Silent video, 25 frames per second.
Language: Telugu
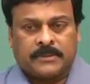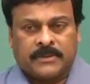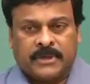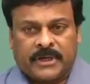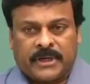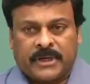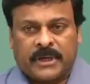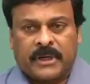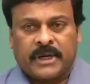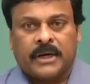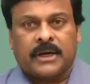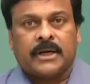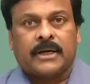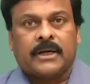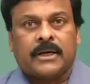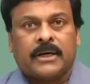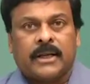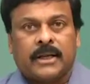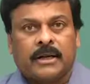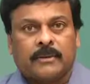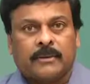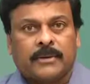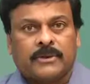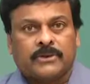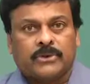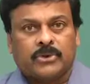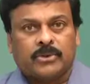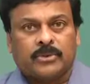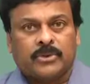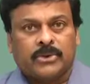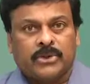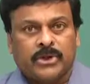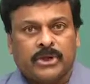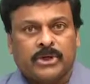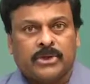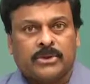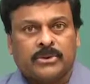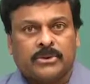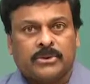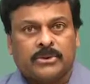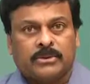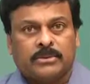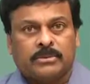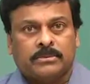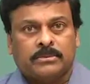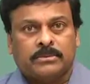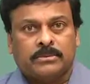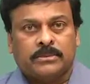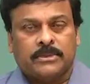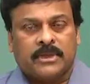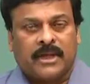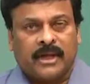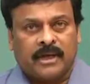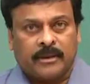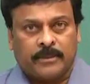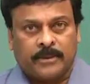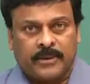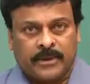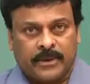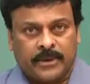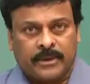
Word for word: నిండా నలభై తొమ్మిదేళ్ళు యాభై